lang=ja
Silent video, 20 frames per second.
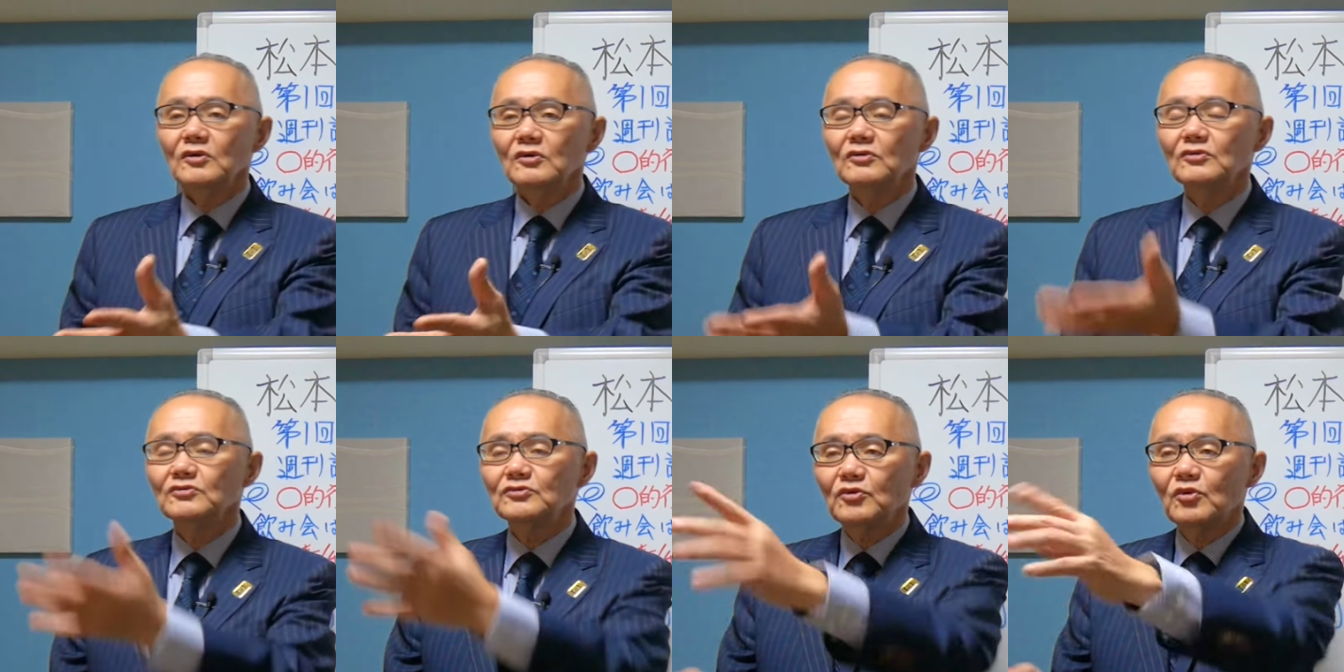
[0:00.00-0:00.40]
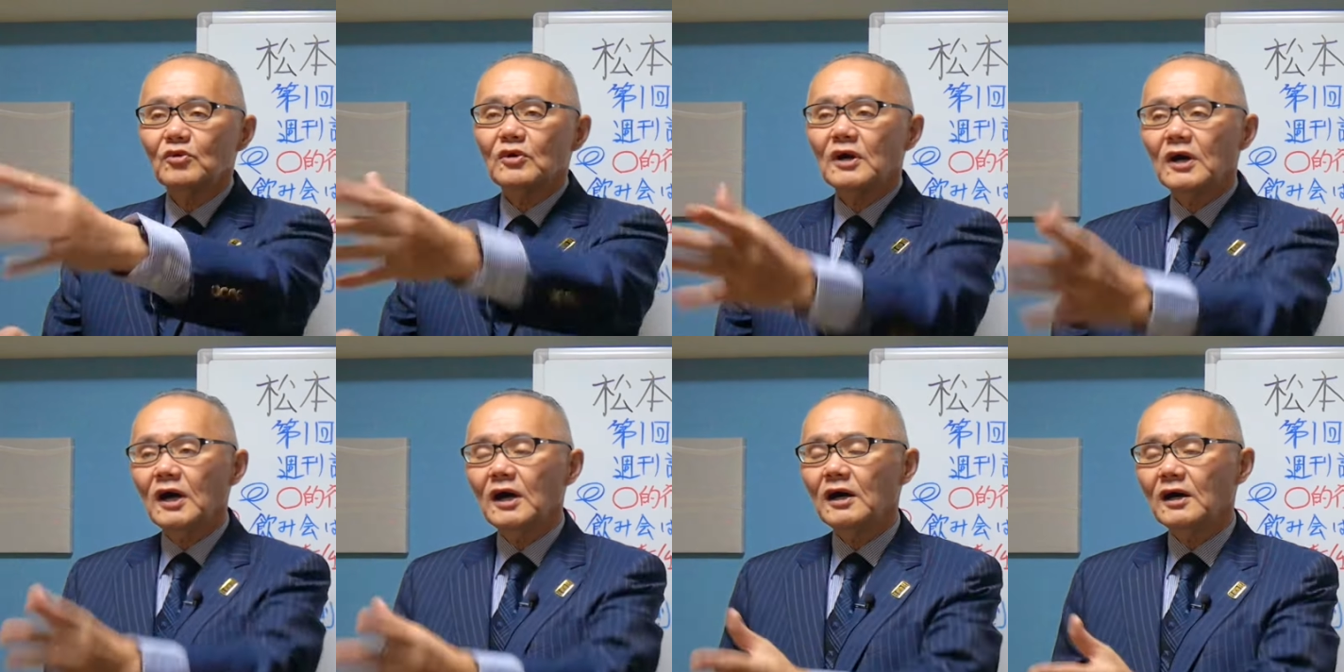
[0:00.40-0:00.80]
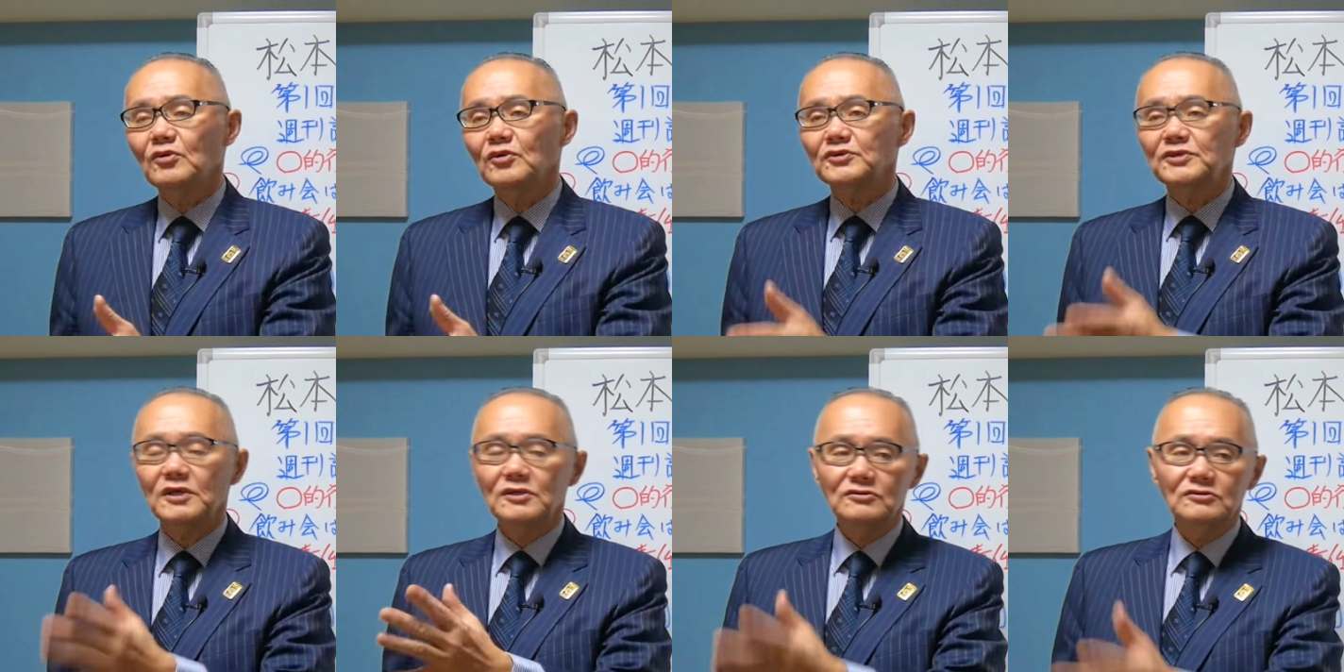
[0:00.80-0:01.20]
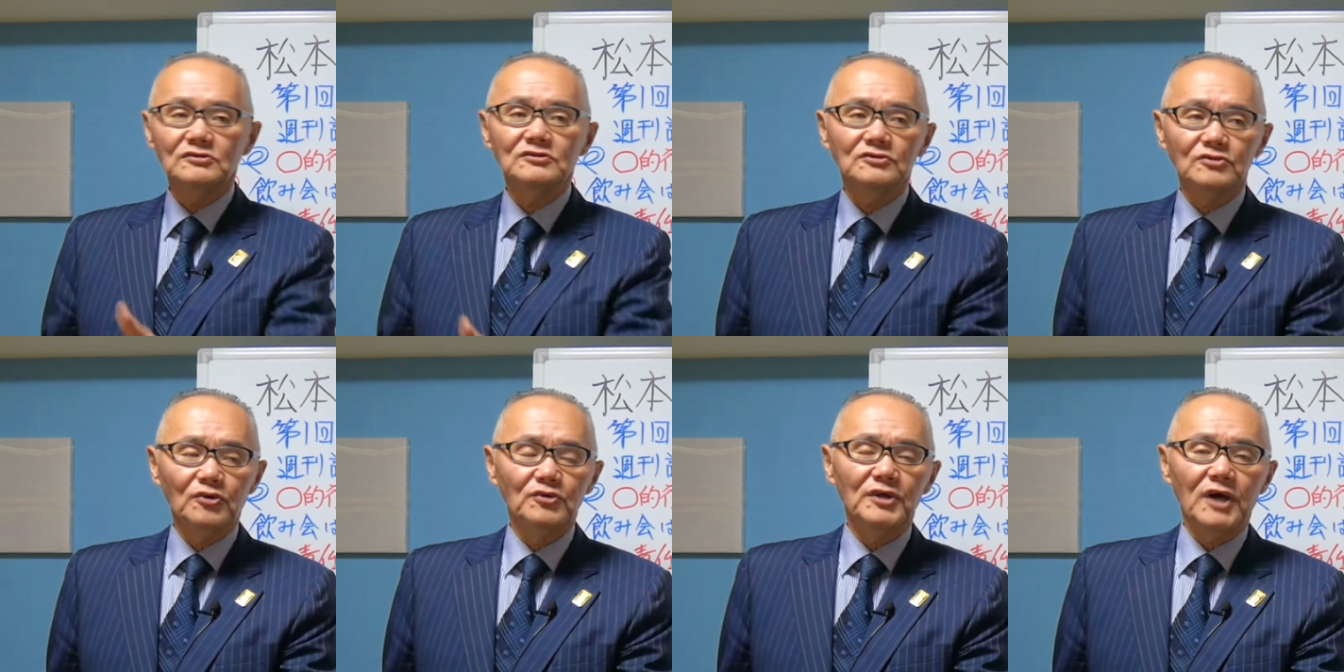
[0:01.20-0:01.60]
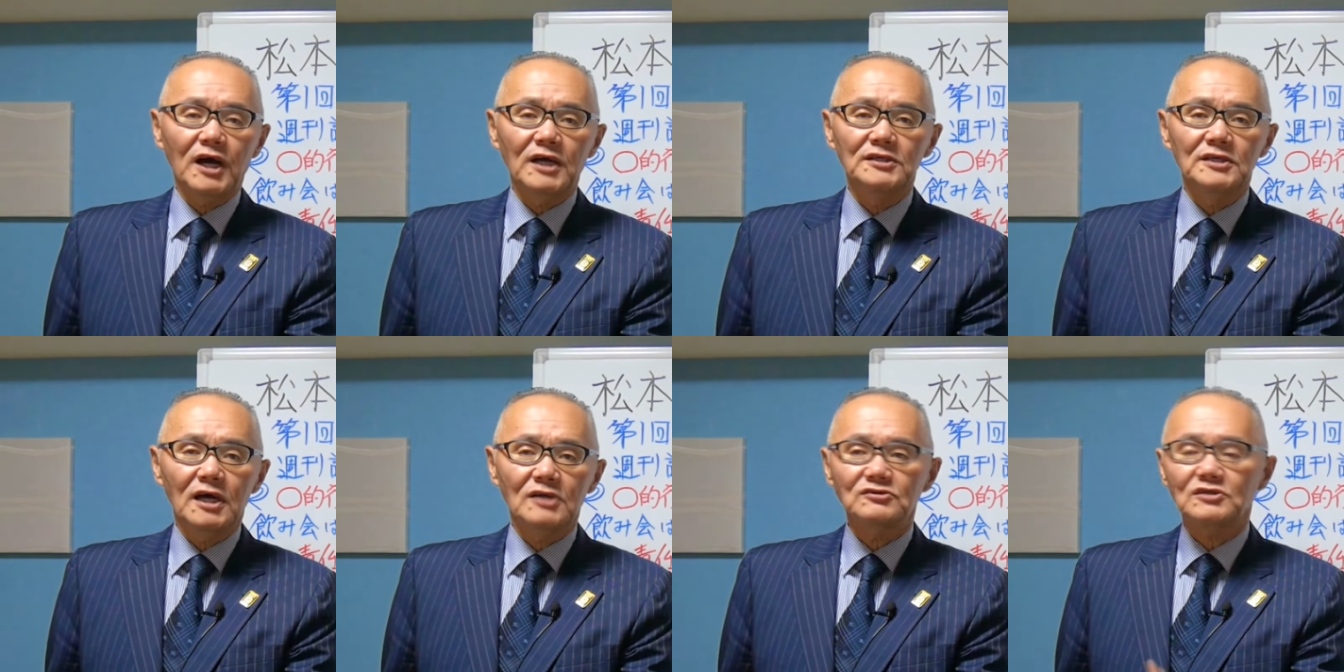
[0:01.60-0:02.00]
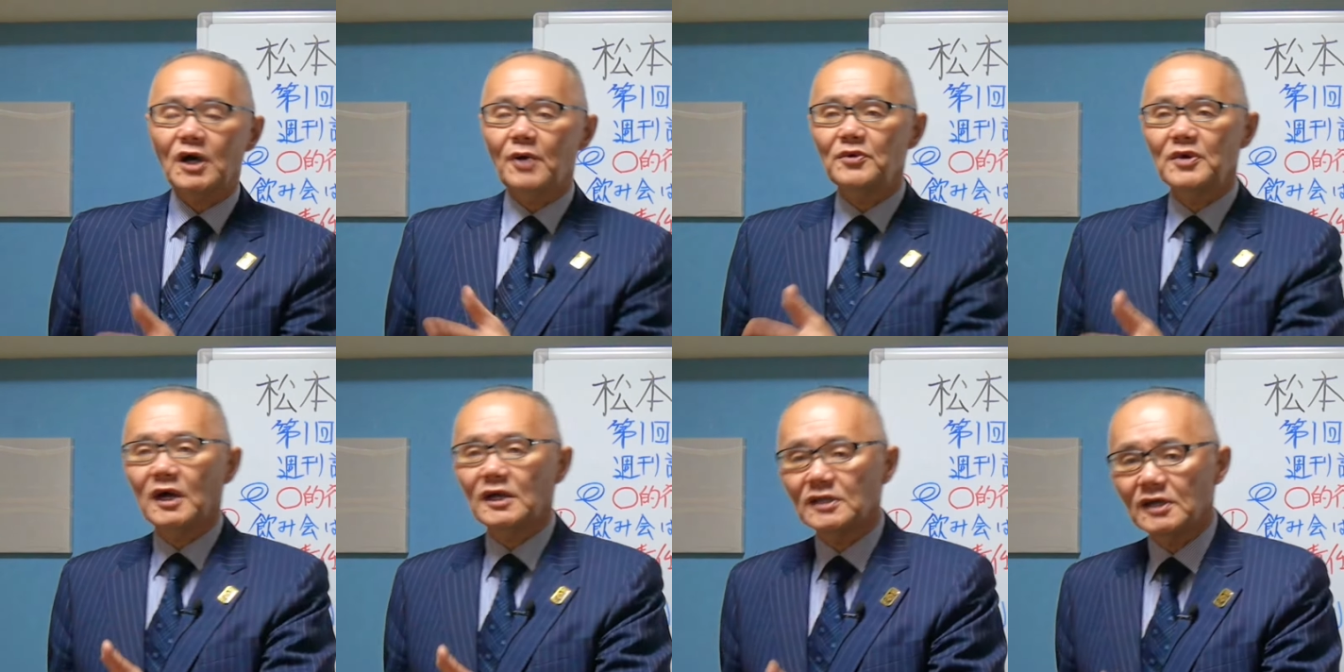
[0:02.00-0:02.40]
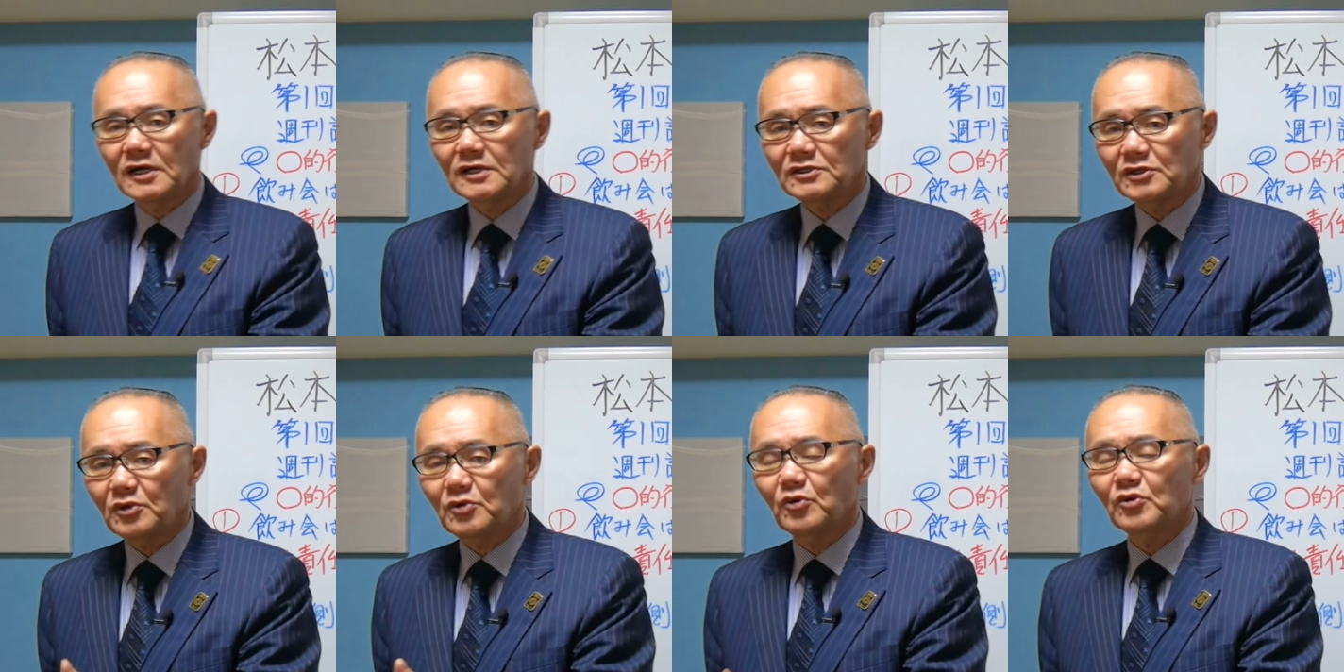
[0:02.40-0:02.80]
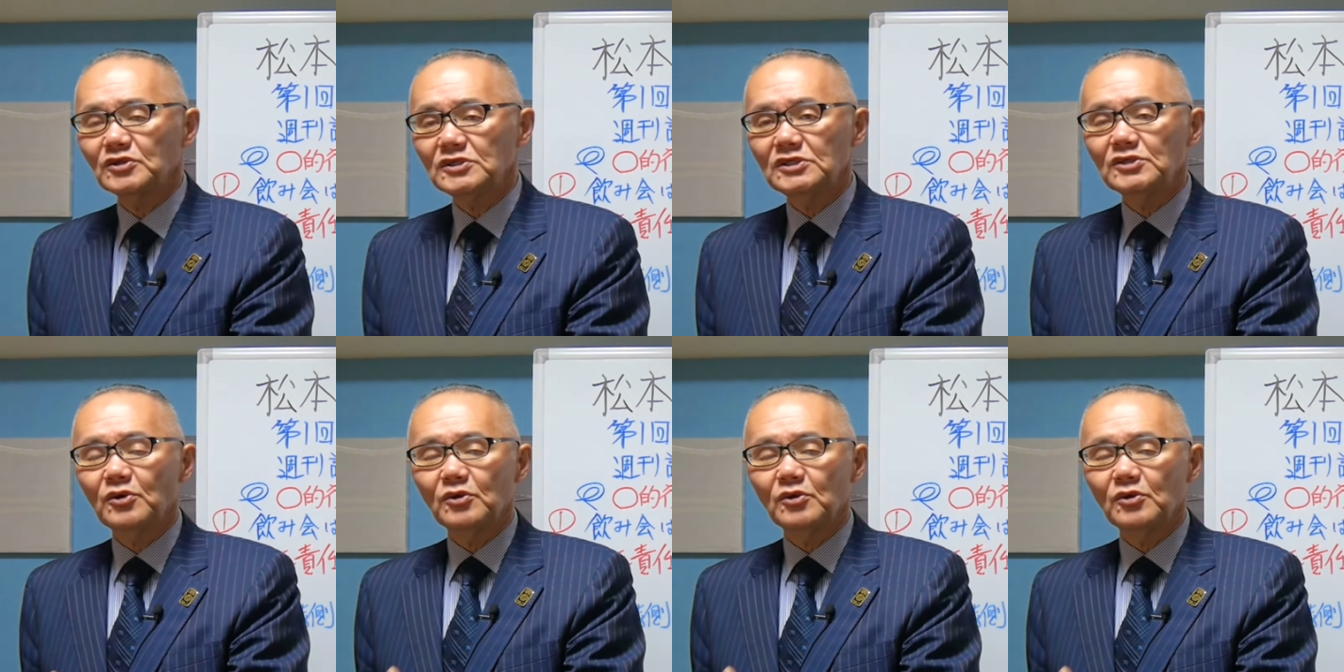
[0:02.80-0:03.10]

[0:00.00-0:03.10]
うん、どっかホテルの中にあるカフェかなんかでコーヒー